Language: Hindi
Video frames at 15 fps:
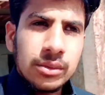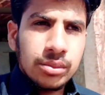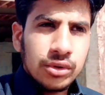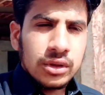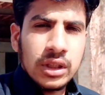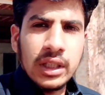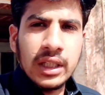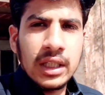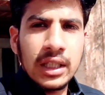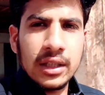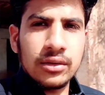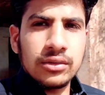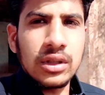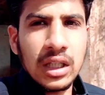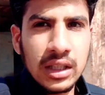सब कुछ लिंक है
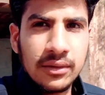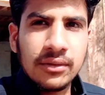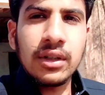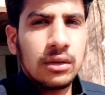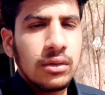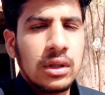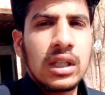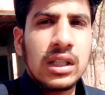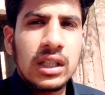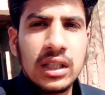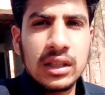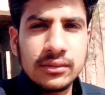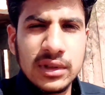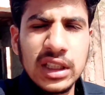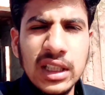तो जाके फॉलो कर देना
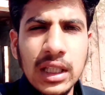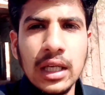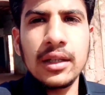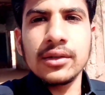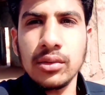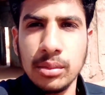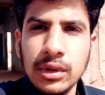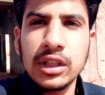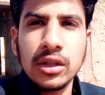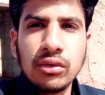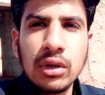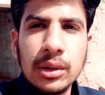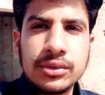ठीक है तो मिलता हूँ